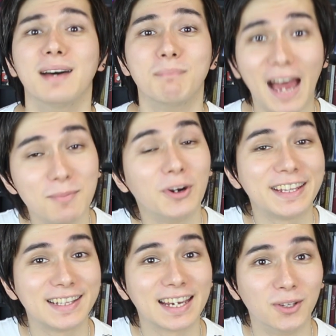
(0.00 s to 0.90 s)
前も
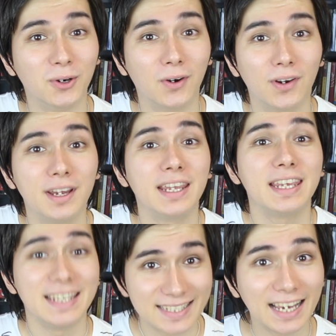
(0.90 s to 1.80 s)
言ったけど、
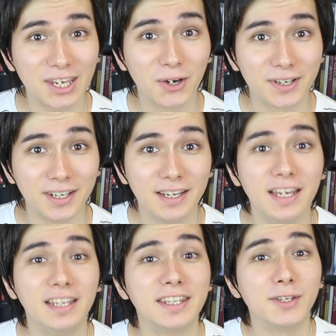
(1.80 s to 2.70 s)
潔く、
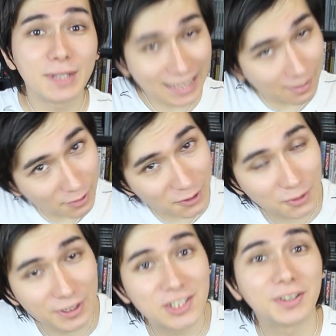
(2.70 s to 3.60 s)
ゆで卵
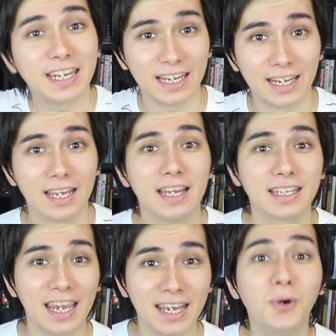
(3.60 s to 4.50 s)
と一緒に、
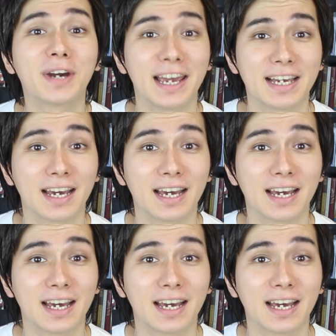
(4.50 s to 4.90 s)
芸能界